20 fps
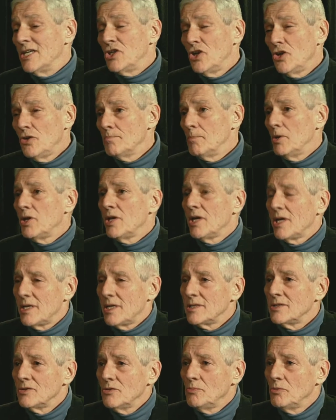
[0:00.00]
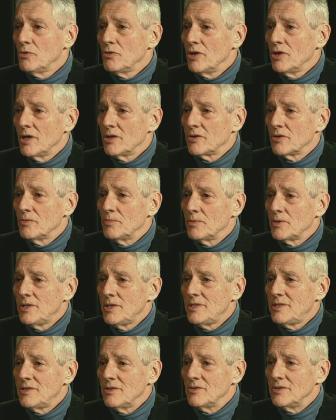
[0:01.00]
déjà une bonne raison pour une
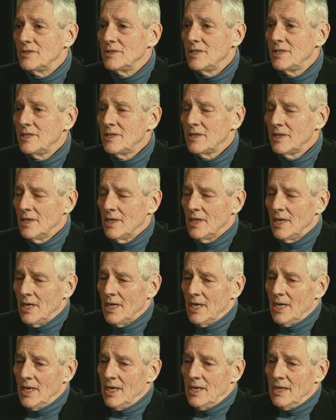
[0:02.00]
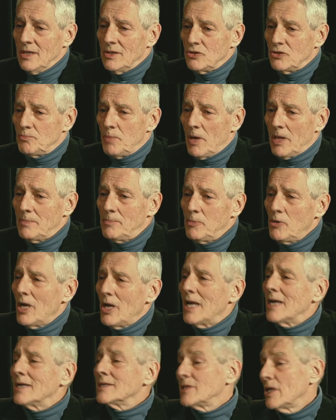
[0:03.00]
entreprise de se dire, je ne parle pas
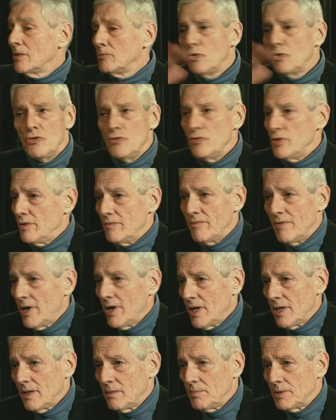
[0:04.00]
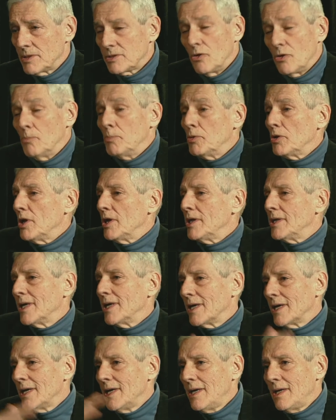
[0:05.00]
à l'ensemble de l'univers parce qu'ils n'ont pas
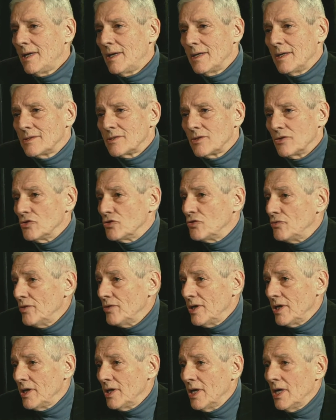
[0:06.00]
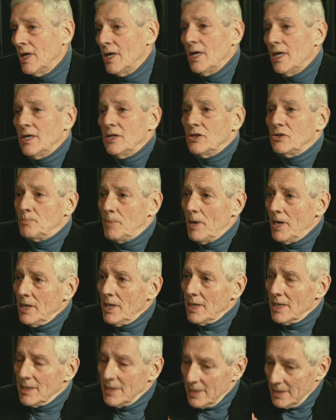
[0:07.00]
d'intérêt à ce que je fais. Je
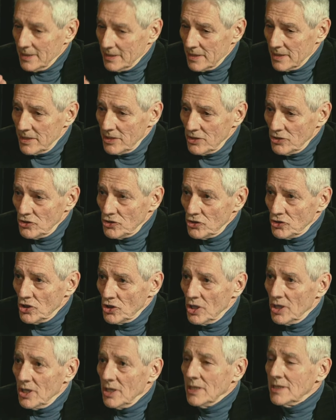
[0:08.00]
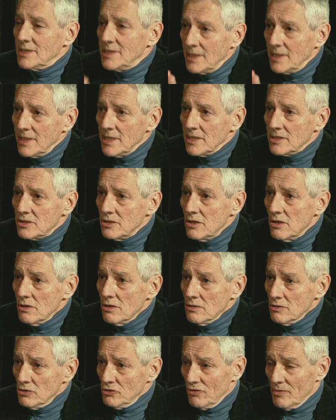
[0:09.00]
parle à des niches et ces
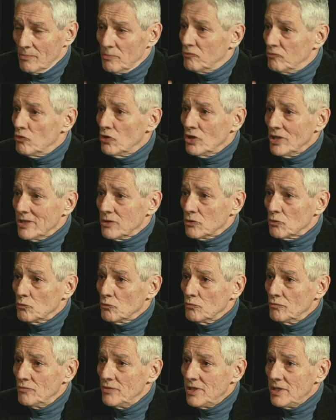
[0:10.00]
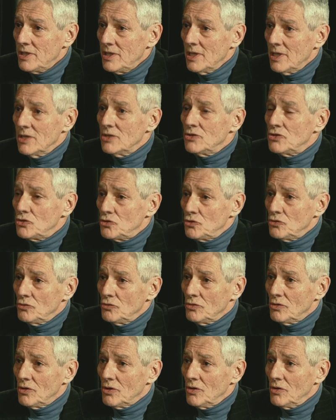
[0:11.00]
niches-là, je vais pouvoir les trouver
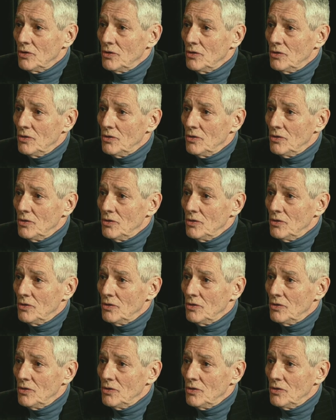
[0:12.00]
sur